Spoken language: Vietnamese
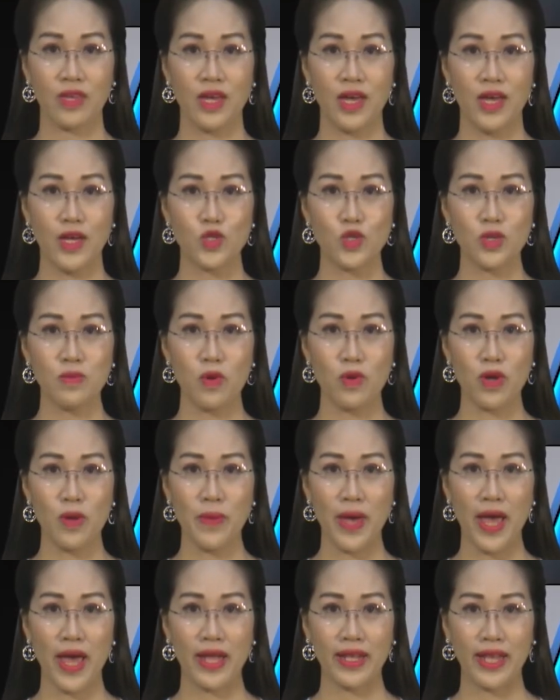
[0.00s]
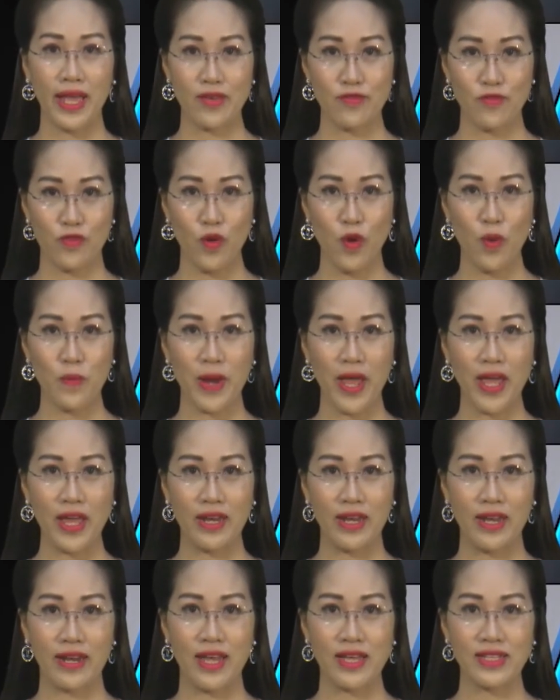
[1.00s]
Chuyên mục Đông Hà thành phố hôm nay
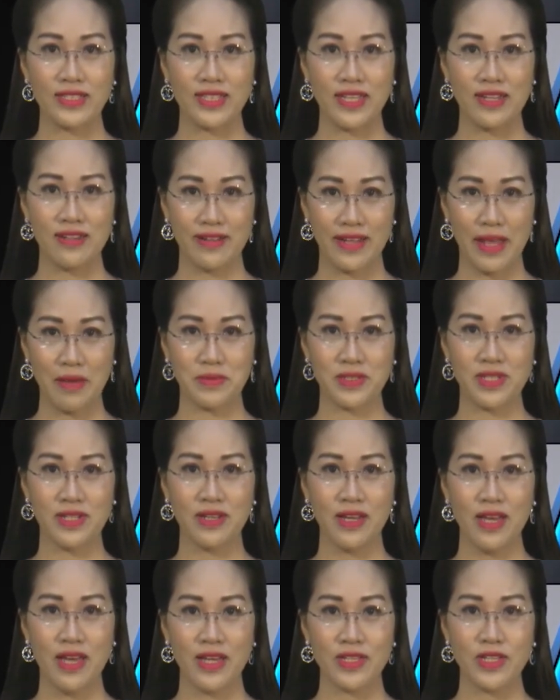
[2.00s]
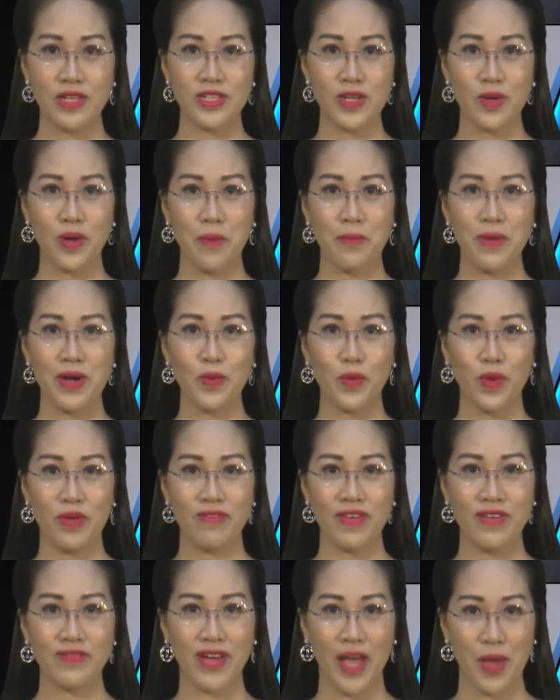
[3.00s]
đến đây xin được tạm dừng. Trân trọng cảm ơn quý
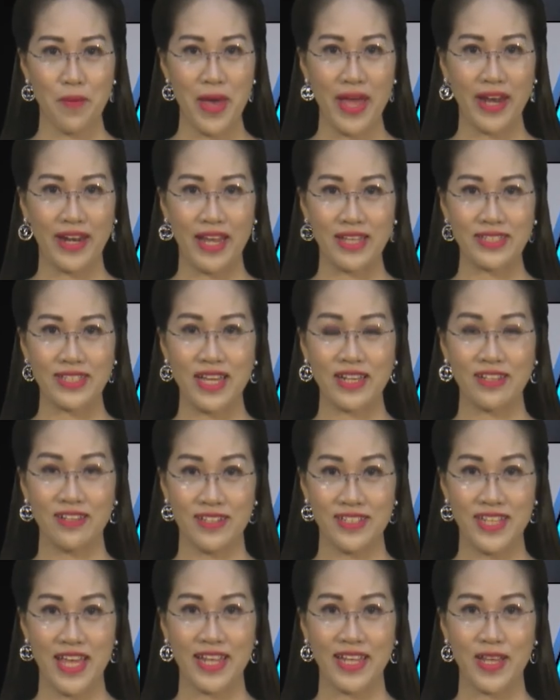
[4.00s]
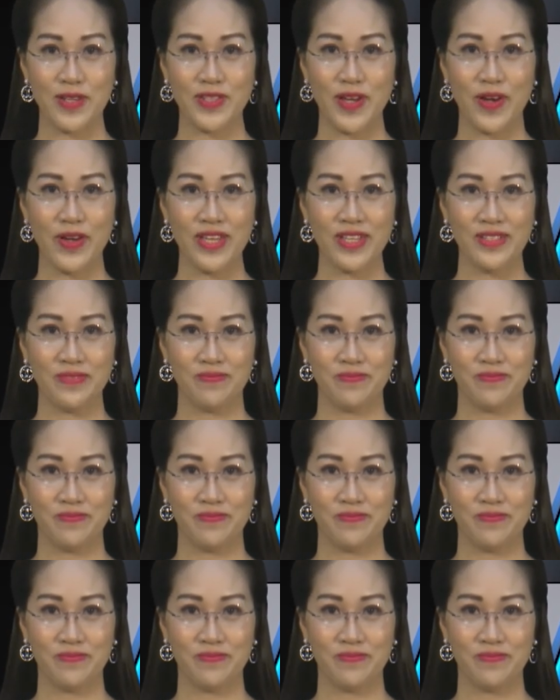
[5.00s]
vị và các bạn đã dành thời gian theo dõi.